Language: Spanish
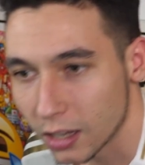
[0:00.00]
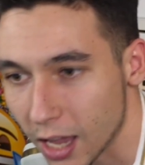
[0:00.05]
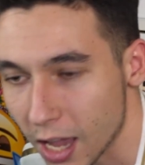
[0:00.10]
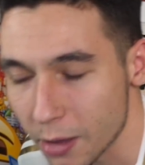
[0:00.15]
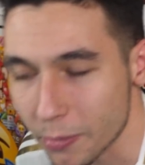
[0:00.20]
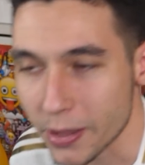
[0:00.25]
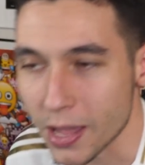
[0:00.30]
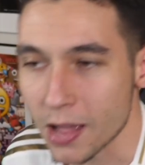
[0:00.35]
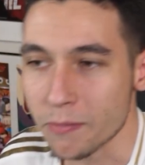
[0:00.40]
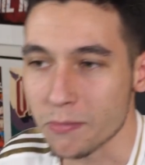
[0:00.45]

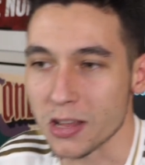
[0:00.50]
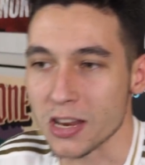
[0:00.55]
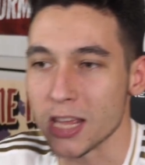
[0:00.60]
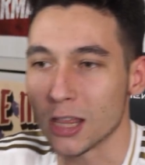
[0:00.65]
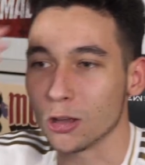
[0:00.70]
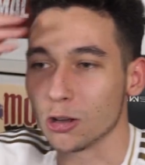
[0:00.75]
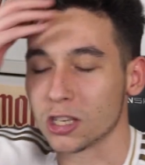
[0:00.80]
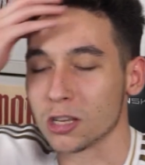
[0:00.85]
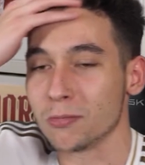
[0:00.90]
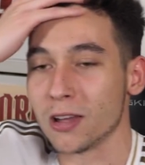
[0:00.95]
¡Qué bien
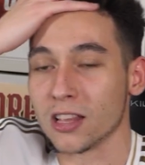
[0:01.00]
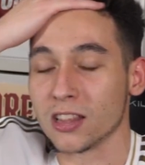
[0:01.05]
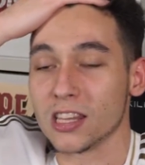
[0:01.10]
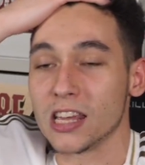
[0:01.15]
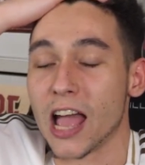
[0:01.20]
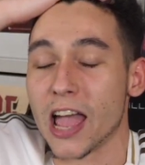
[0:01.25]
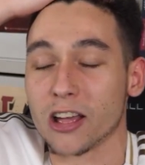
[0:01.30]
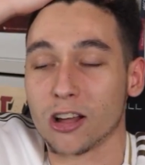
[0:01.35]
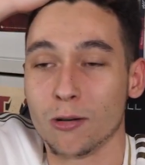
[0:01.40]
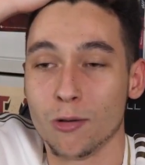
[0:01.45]
Vinicius y
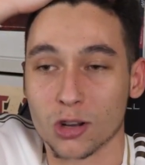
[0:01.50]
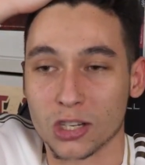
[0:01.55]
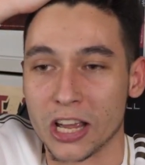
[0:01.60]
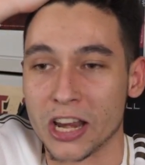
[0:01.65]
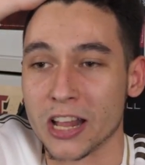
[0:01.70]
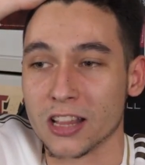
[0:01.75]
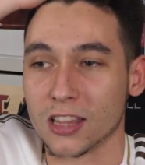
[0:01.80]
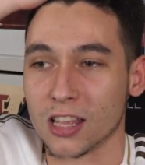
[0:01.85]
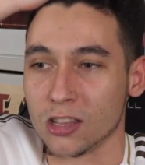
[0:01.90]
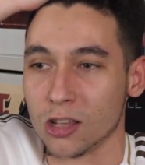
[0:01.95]
Mendy ahí como
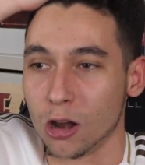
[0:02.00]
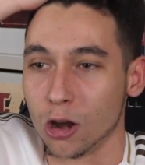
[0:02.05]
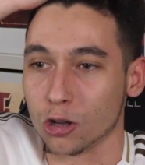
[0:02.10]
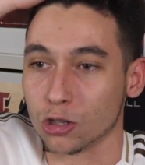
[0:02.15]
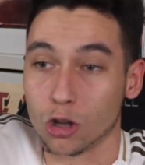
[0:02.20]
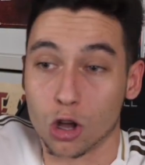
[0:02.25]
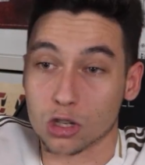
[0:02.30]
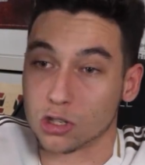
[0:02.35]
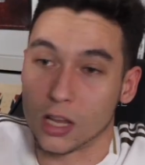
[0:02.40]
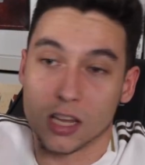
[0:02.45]
se han entendido
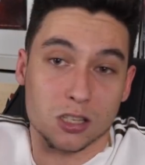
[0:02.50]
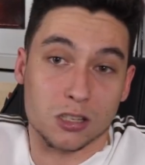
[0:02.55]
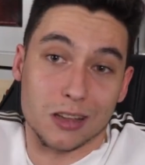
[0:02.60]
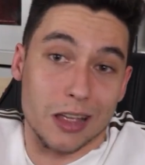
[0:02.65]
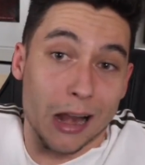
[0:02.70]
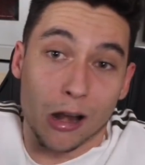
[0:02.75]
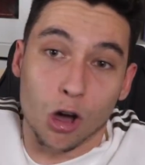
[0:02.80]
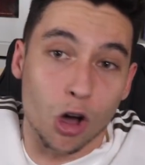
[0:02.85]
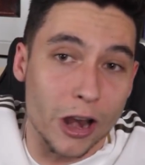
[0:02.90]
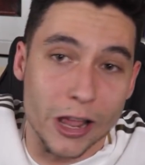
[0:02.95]
los dos!
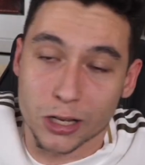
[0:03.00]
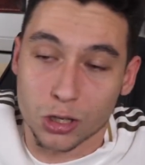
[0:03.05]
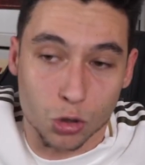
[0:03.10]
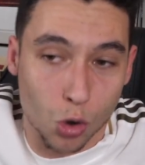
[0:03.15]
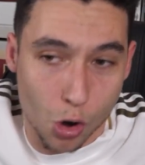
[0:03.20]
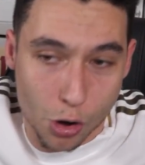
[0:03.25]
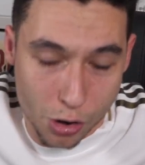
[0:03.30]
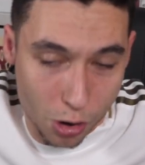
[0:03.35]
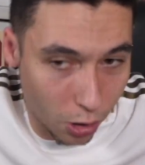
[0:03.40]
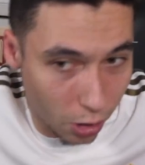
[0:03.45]
Es, el gol es
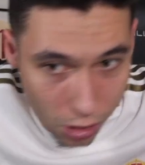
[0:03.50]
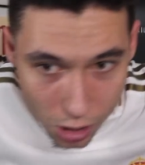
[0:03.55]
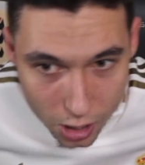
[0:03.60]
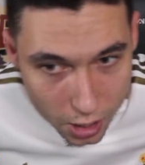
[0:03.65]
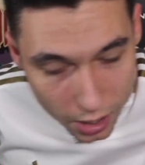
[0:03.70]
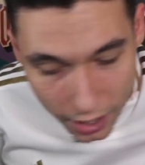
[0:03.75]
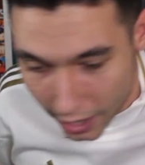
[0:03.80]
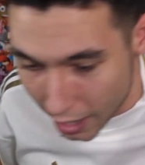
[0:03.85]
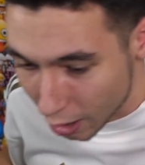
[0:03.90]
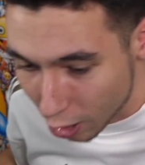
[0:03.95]
suyo
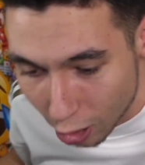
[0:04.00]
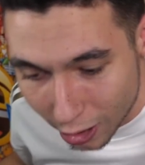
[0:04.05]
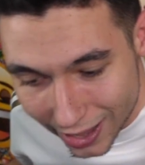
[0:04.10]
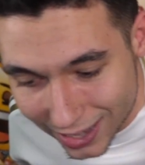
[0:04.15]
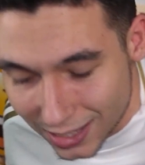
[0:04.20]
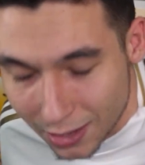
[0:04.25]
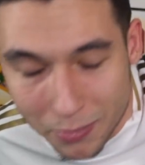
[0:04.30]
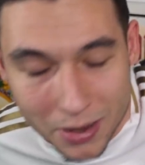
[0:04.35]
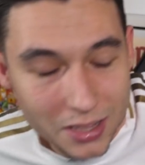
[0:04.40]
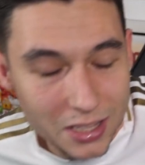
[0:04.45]
El gol
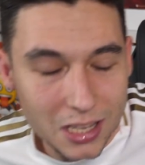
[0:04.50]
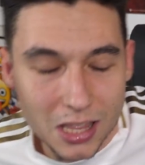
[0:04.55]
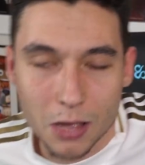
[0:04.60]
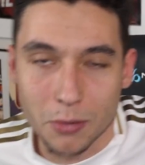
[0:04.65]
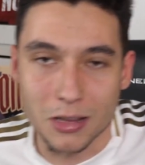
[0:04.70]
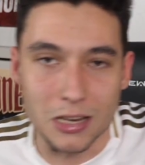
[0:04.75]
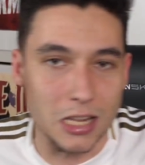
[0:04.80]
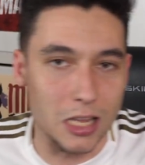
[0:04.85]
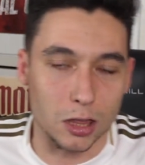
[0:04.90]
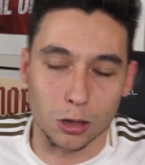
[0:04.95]
es de Mendy y
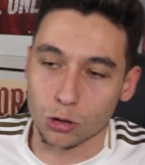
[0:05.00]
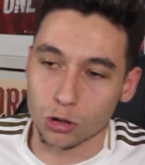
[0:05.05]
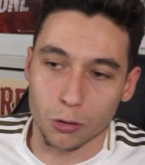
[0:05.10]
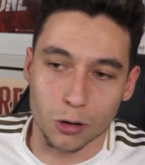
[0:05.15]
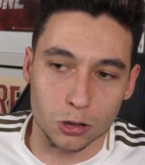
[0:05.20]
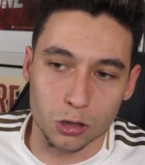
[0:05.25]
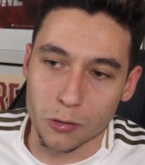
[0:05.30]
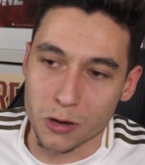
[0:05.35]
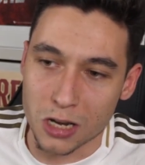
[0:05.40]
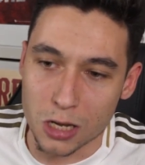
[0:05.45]
de Vinicius,
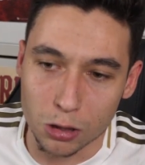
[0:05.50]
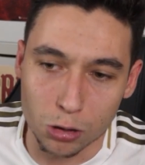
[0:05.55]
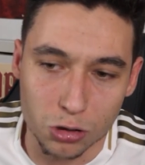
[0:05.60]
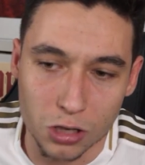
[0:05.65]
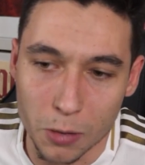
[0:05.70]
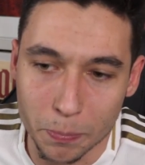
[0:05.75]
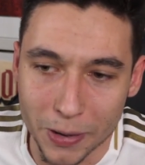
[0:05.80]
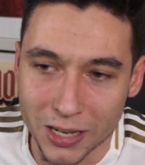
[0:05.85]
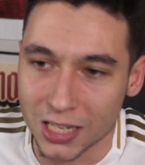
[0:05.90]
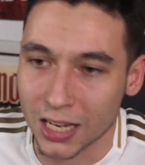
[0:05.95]
sobre todo
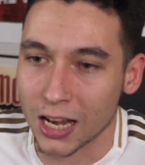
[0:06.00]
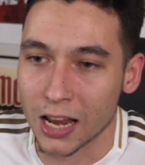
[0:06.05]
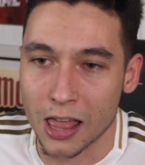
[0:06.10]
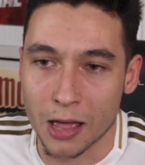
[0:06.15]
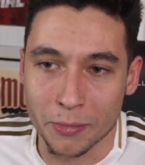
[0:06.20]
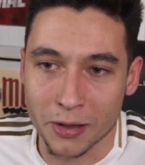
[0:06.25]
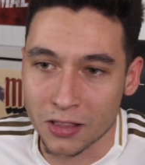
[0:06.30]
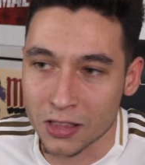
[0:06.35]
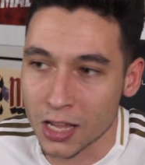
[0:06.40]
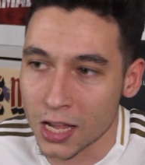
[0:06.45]
Vinicius el pase que le
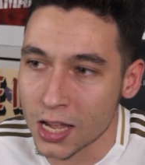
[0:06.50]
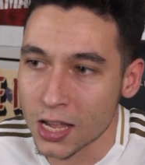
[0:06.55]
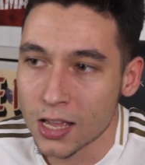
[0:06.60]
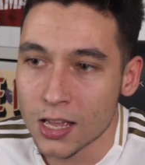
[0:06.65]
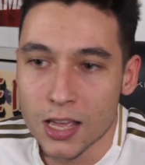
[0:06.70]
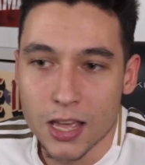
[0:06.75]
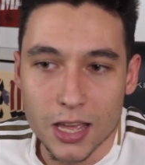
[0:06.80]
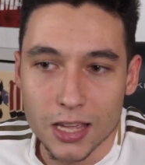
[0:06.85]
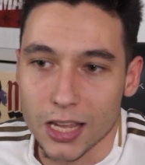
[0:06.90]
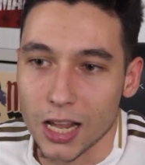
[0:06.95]
da
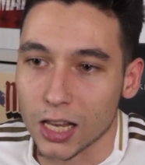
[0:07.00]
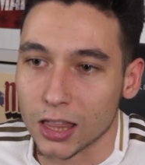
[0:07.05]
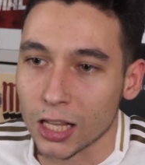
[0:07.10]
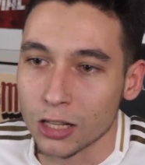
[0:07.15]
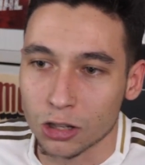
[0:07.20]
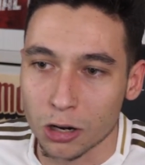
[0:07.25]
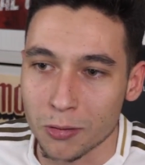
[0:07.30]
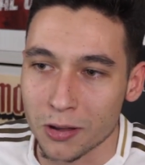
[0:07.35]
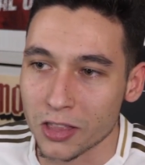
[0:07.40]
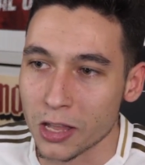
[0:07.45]
Mendy Y el
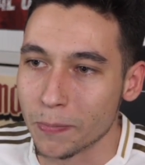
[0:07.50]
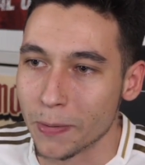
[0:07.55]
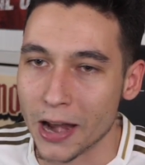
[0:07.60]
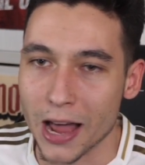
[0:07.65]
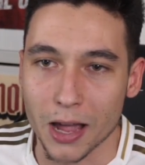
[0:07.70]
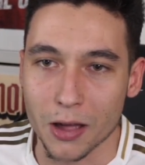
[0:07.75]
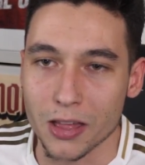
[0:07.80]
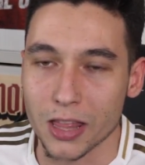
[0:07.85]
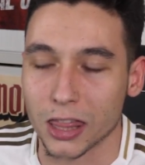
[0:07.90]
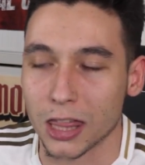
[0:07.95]
centro de Mendy
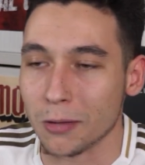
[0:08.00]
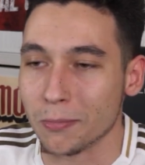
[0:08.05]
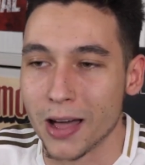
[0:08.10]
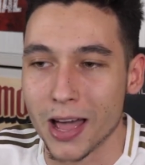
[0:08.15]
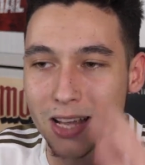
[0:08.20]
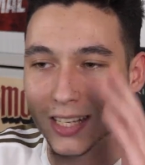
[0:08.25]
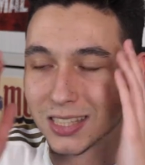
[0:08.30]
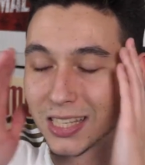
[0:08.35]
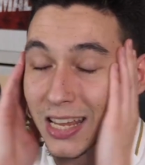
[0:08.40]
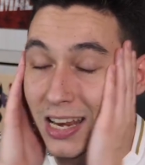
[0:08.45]
para que
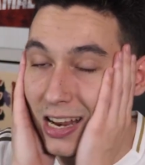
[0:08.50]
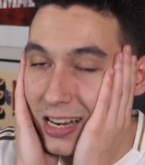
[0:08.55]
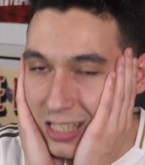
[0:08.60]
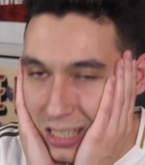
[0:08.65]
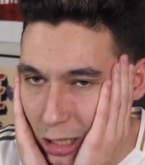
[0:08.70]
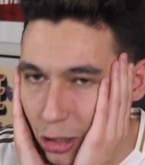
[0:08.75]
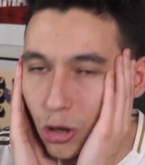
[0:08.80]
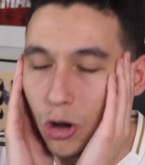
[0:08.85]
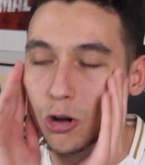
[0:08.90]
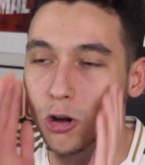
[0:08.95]
Benzema esté en el
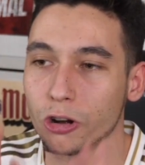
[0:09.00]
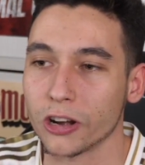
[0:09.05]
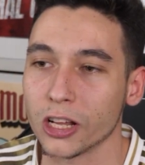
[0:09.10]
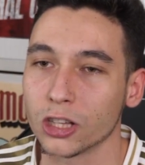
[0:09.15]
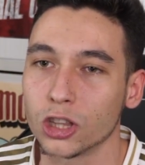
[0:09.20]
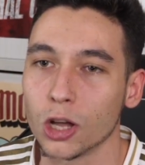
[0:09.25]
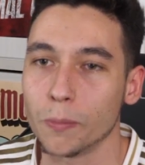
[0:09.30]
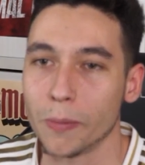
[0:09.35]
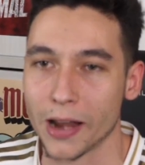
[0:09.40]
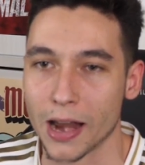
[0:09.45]
sitio
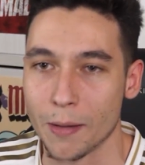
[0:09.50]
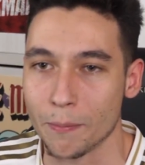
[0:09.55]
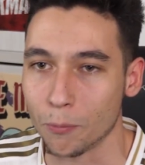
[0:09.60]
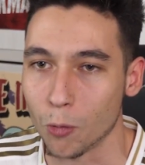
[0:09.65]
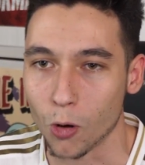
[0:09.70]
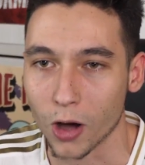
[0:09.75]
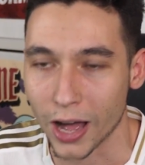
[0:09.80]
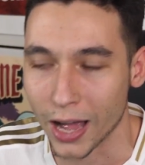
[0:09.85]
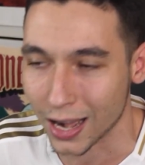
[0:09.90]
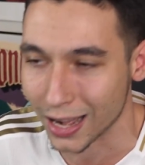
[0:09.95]
correcto para
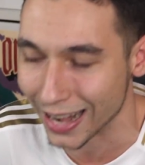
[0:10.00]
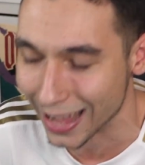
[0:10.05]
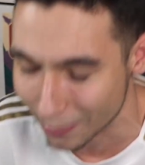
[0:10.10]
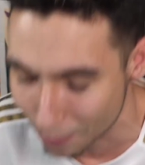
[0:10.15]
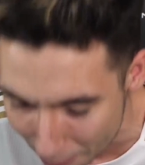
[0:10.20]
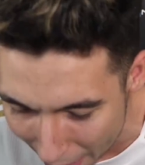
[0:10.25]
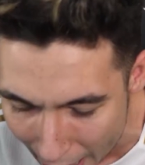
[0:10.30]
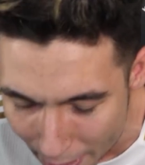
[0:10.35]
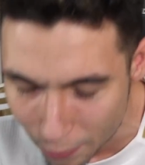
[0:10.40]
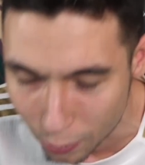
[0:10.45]

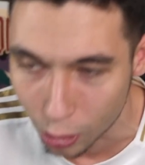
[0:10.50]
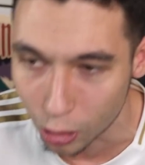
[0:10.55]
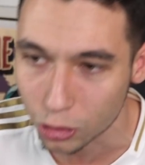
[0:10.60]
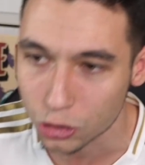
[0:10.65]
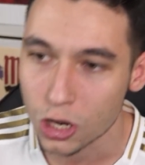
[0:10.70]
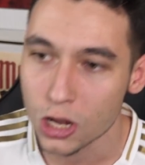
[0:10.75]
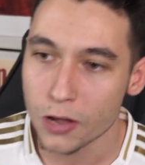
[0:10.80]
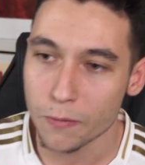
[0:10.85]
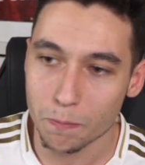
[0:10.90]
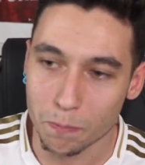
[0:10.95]
empujarla
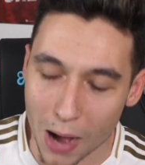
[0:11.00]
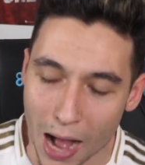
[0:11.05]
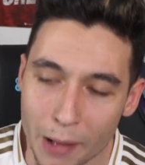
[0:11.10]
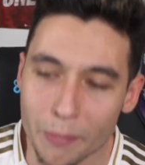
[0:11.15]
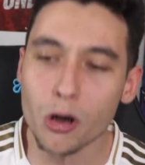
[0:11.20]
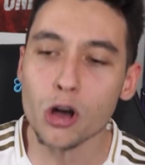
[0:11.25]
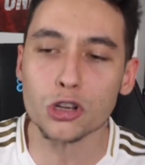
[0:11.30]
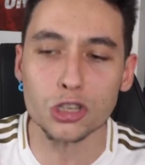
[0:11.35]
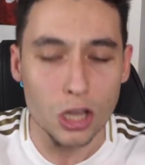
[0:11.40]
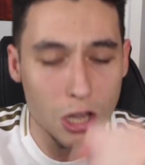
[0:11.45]
¡Vamos!
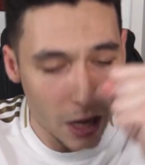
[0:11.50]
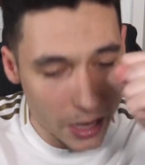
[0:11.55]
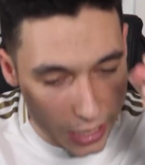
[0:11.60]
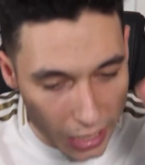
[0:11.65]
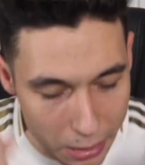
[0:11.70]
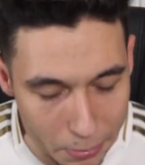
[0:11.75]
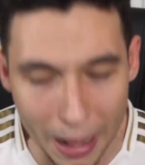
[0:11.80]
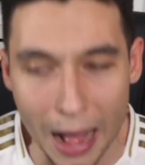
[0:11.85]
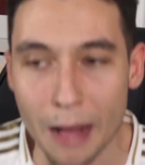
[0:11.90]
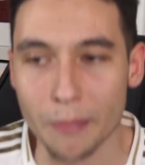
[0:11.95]
¡Vamos!
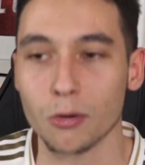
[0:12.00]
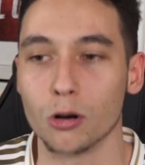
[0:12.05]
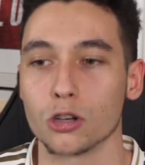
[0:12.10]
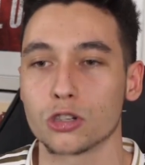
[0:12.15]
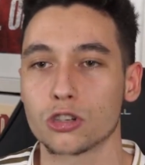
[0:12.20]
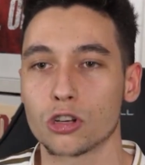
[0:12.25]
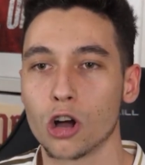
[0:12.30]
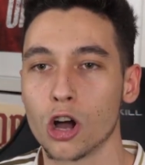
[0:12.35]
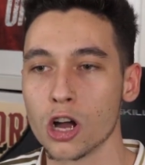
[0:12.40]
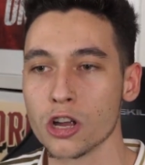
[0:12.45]
Y
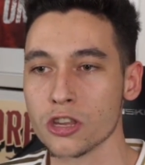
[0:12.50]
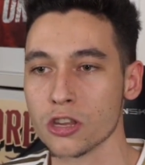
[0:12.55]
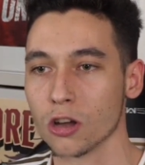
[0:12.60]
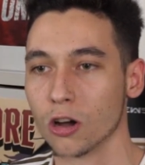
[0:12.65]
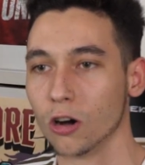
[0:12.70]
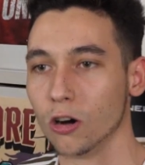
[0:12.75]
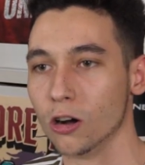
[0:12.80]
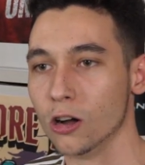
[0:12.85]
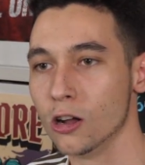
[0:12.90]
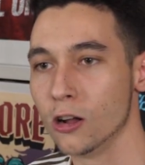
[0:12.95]
vamos,
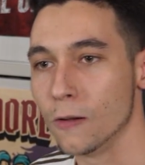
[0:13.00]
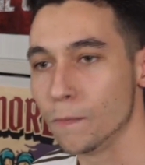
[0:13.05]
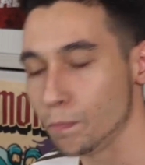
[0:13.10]
coño